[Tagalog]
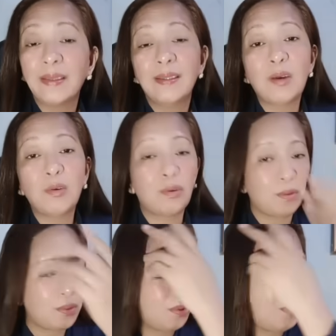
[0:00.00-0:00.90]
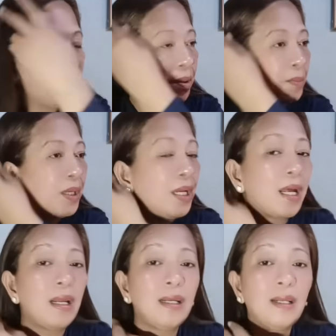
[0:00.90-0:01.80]
Nako, pag na,
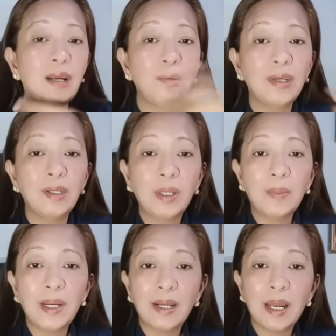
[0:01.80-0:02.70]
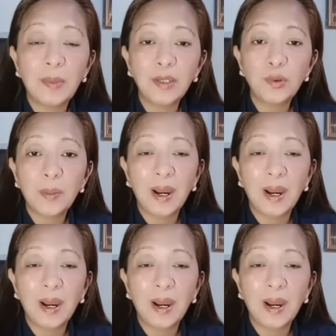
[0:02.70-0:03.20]
na ano yan ni Kuya Bal, nalaman ni Kuya Bal.